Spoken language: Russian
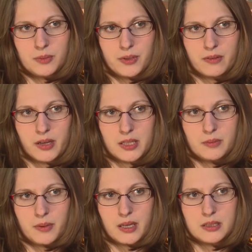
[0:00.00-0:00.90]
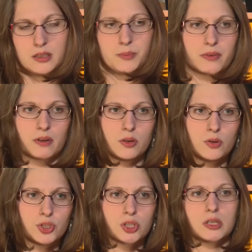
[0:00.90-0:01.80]
как это проявляется в магазинах.
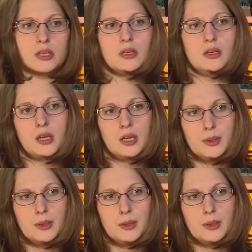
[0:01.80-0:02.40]
Павильончики,